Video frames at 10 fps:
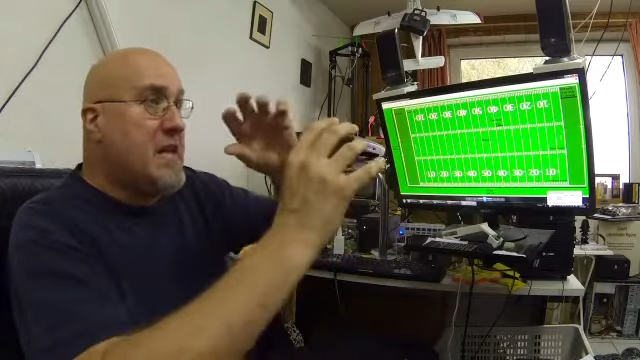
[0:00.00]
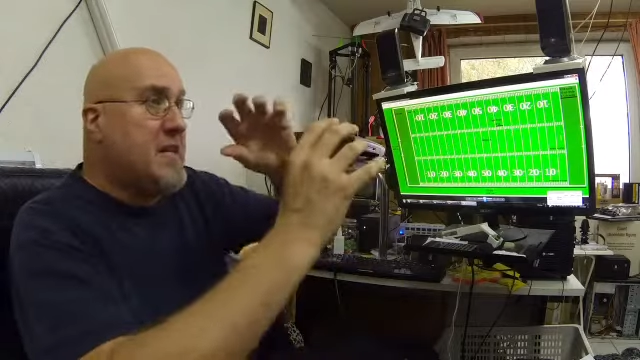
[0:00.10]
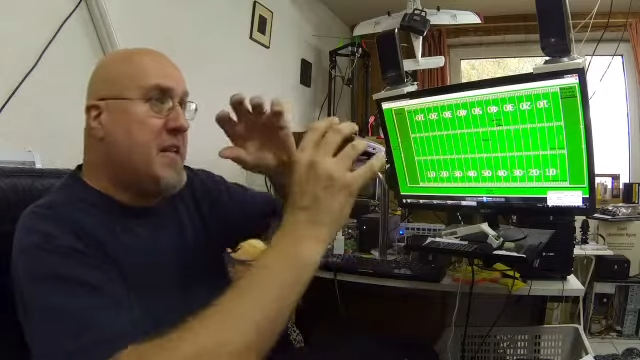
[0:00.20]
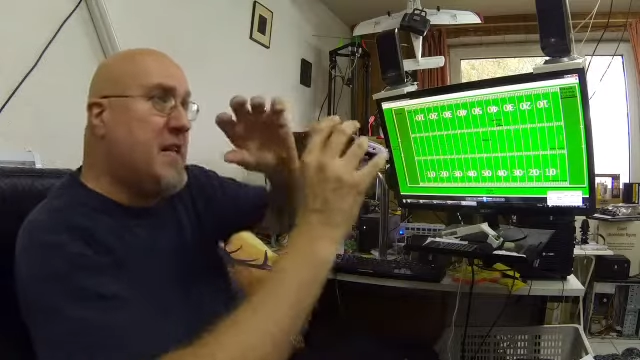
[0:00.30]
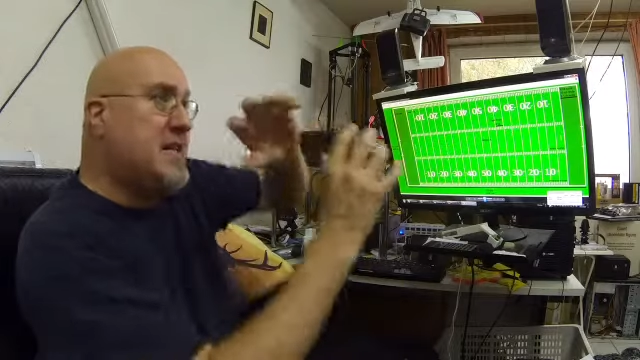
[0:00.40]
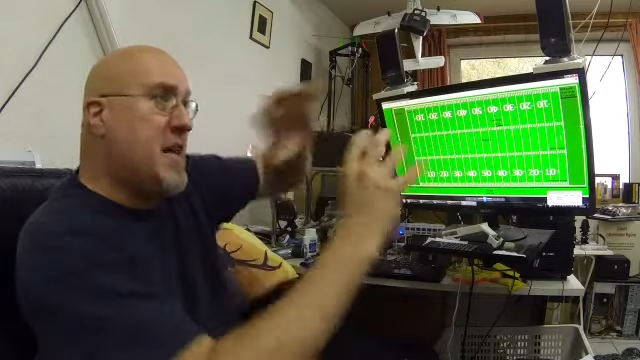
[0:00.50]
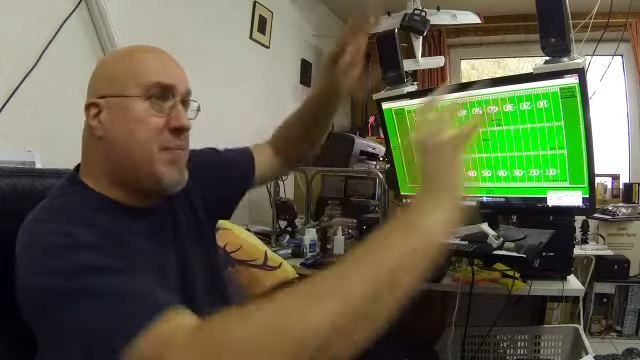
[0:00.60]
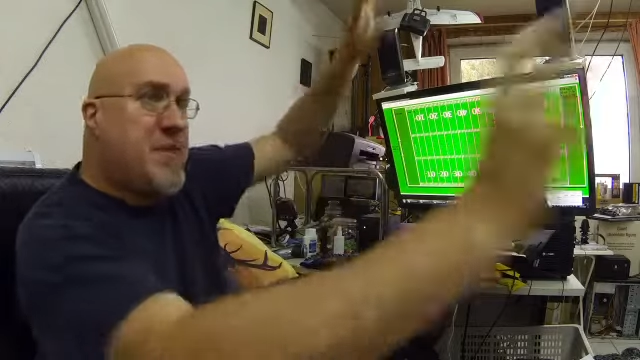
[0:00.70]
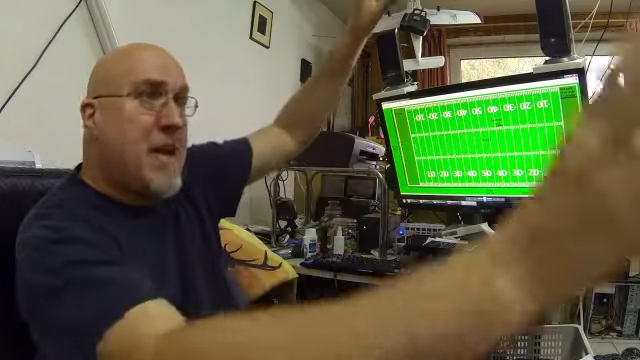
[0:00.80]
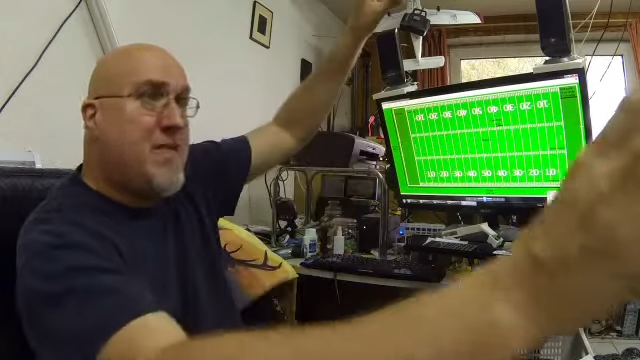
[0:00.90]
die
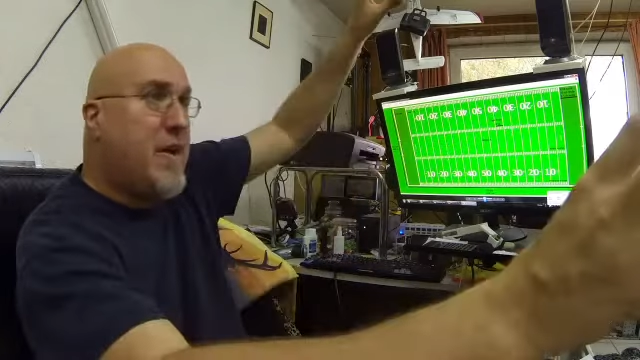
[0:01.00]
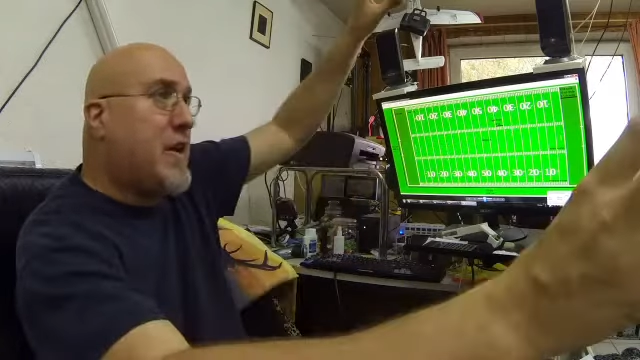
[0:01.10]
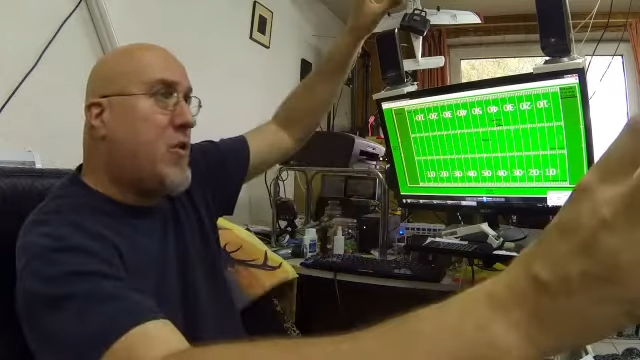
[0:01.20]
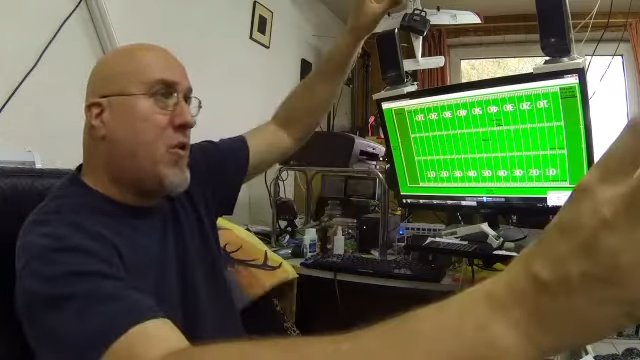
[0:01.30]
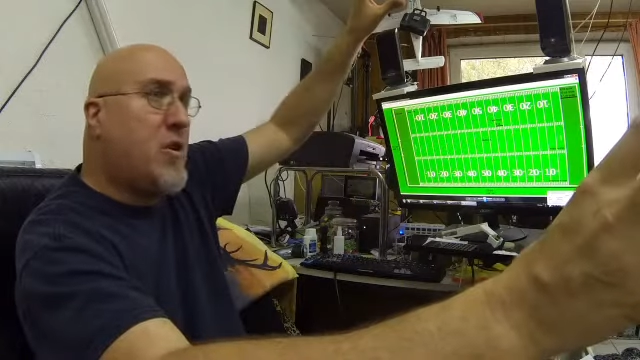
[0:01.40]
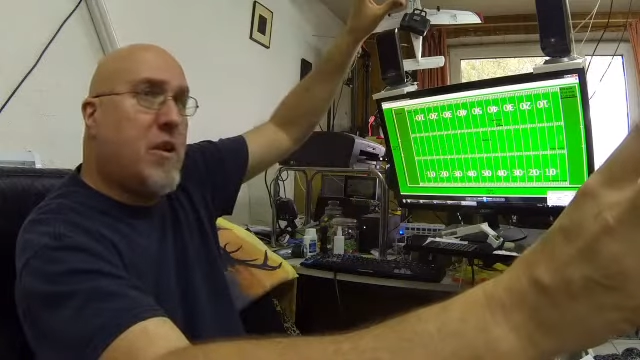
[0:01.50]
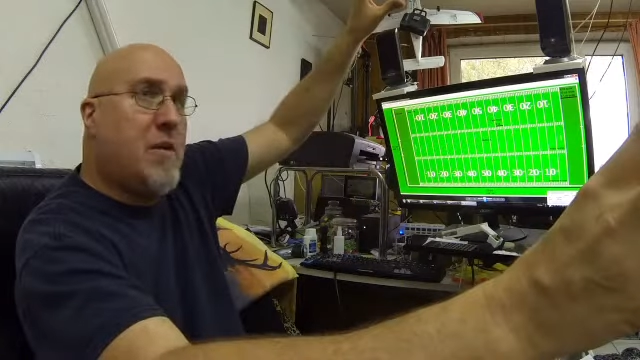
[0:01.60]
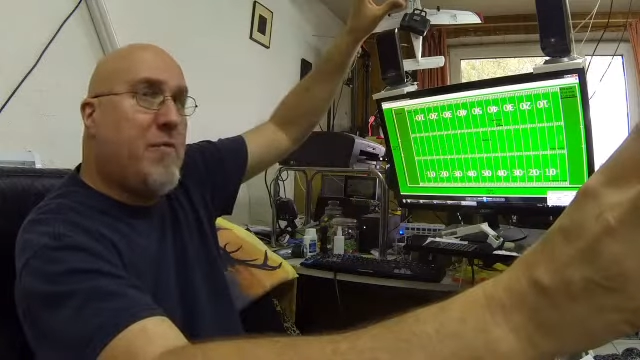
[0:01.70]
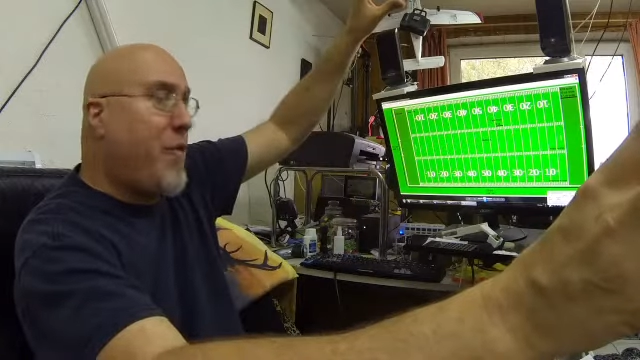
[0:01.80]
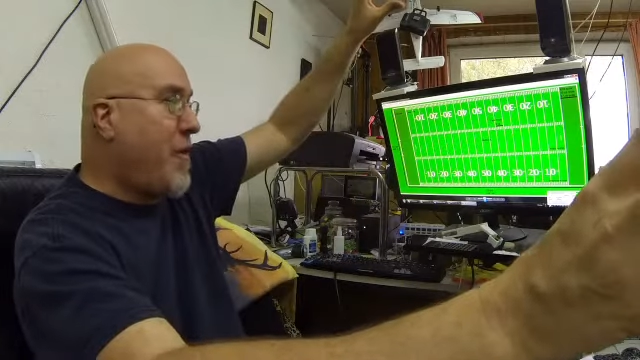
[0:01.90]
gesamte Entwicklung
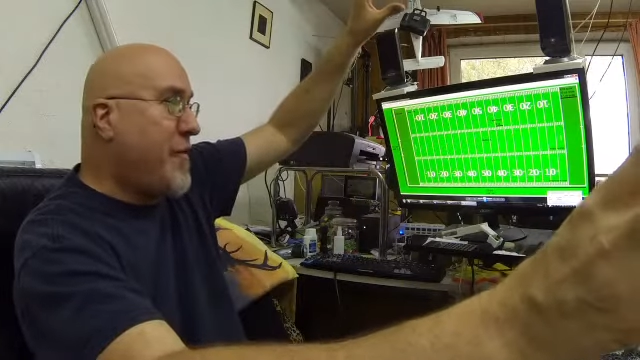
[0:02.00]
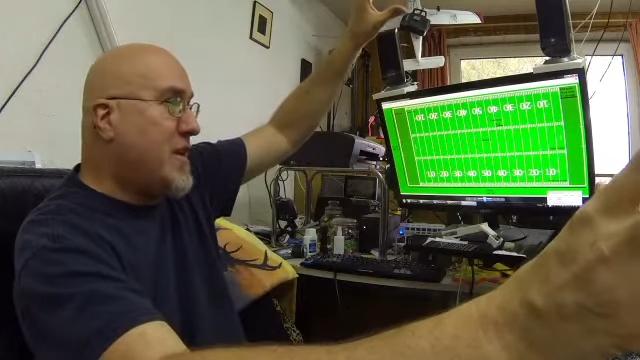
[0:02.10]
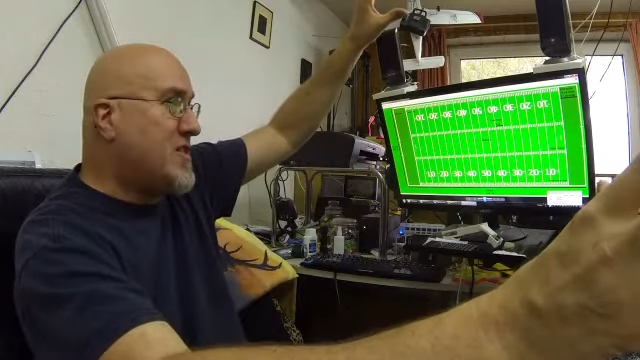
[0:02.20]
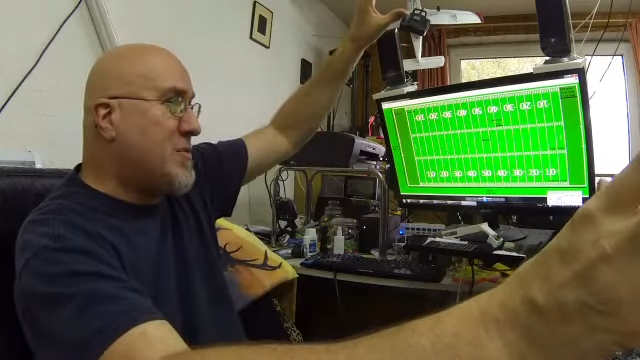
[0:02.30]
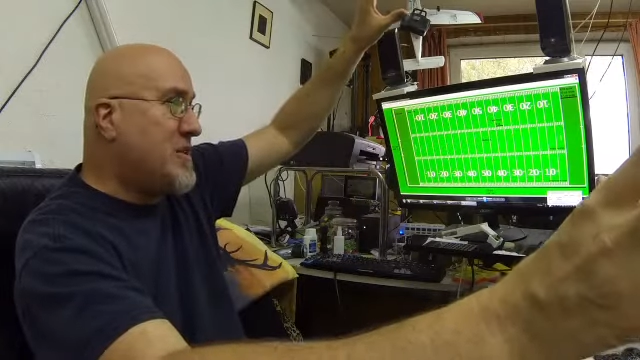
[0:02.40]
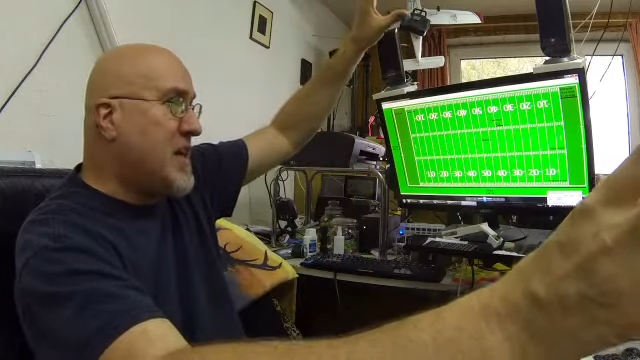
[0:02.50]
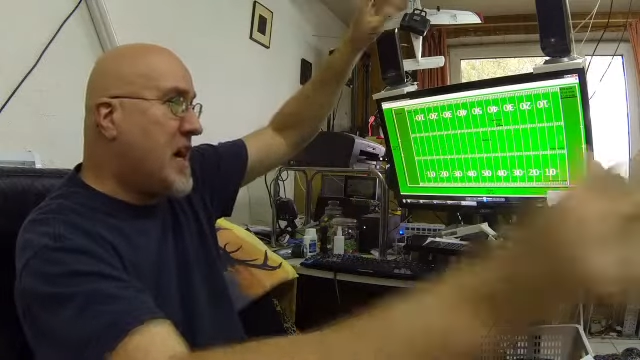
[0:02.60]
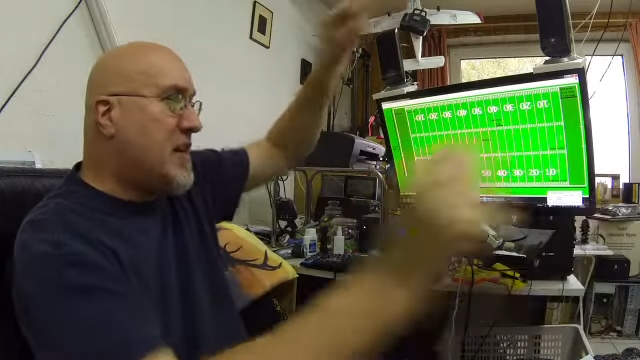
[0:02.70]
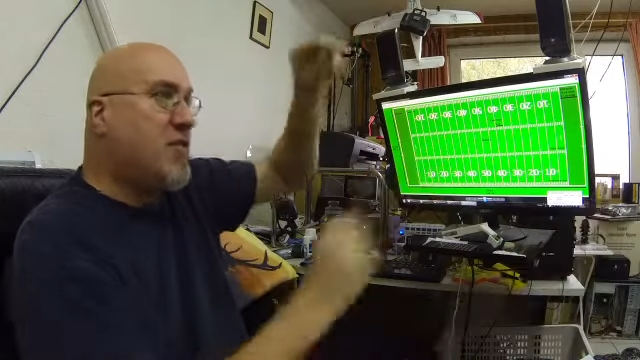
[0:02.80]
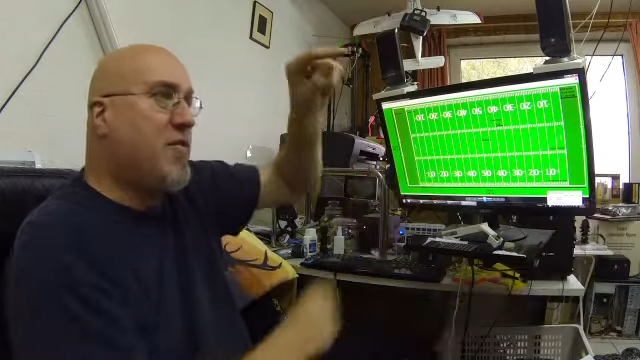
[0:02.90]
im Vorfeld zu betrachten.